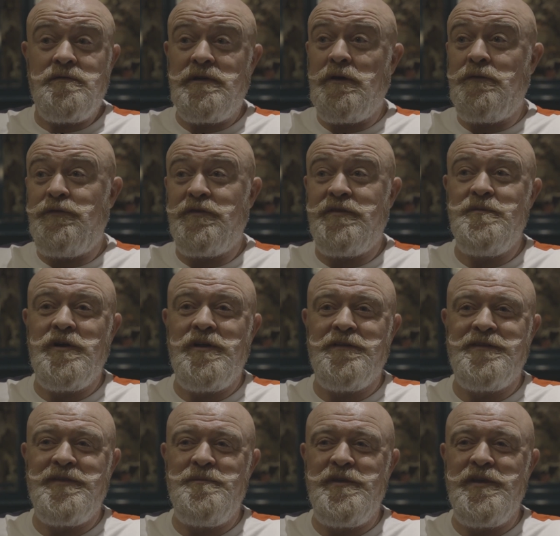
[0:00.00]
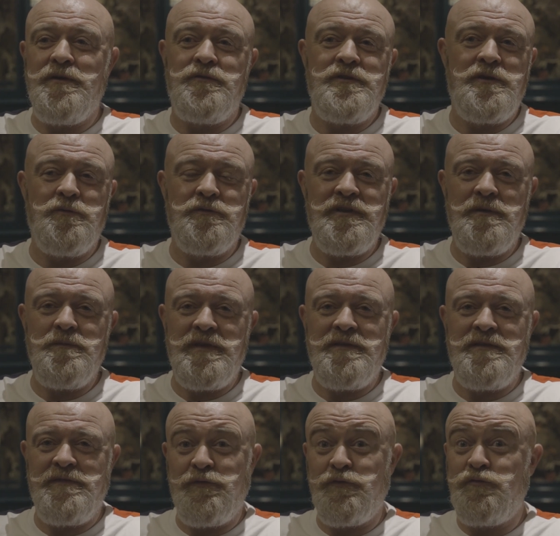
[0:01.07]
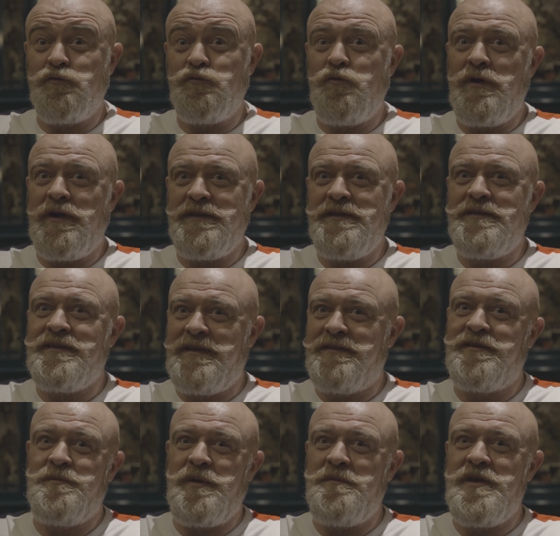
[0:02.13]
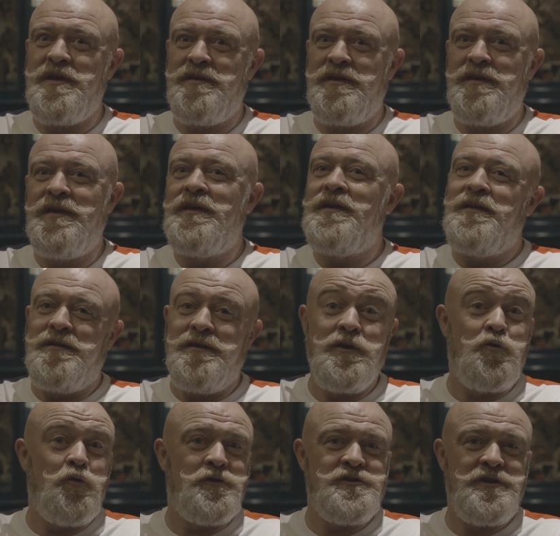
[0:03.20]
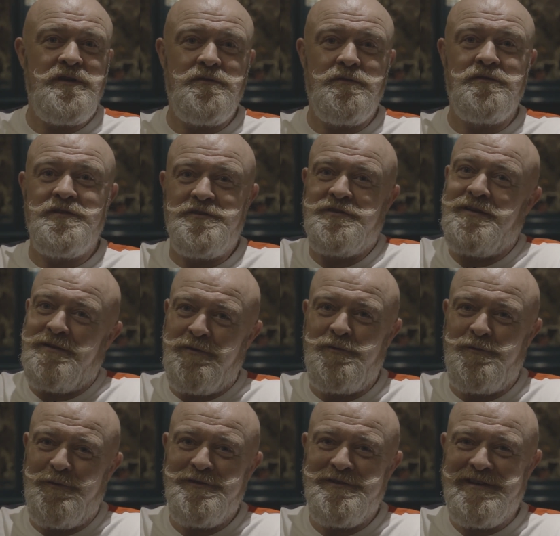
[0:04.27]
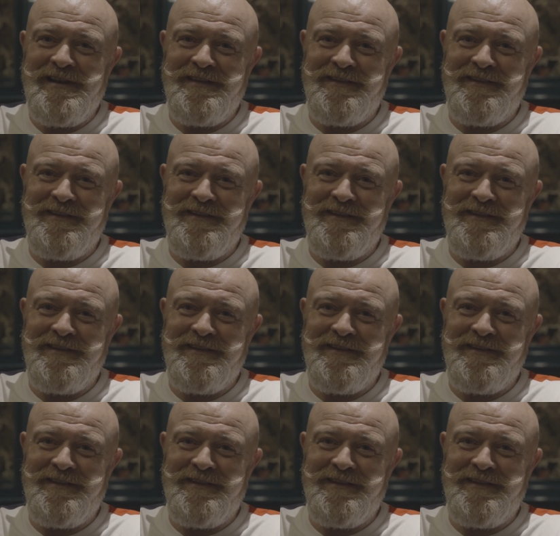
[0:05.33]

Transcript: Alors forcément, quand c'est bien, on est content, mais il faut surtout regarder quand c'est pas bien et, corriger. Donc déjà, corriger